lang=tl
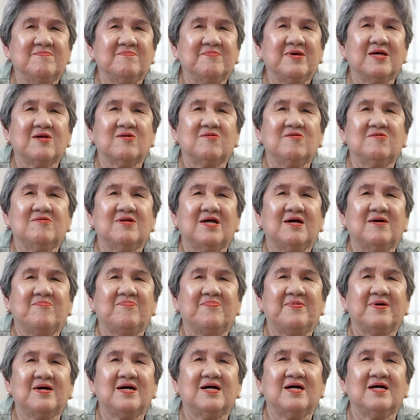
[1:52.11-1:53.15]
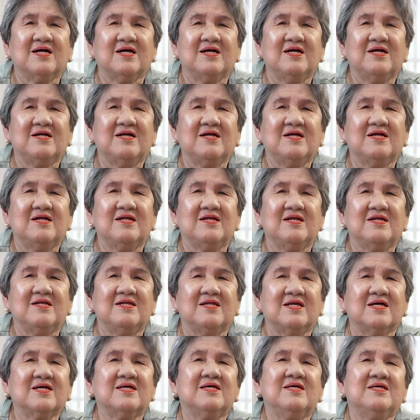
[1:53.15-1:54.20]
Pero napaka
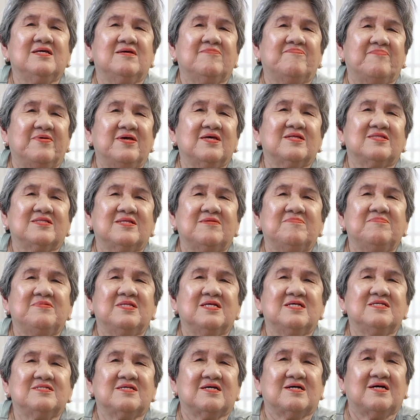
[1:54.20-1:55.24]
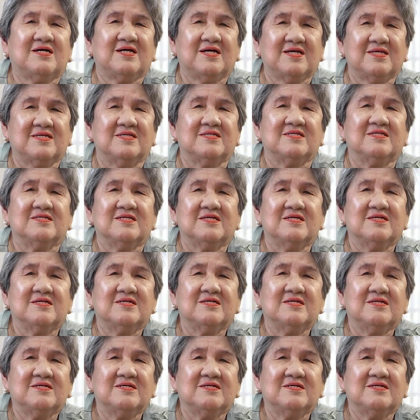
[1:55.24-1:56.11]
laking effective na sa akin.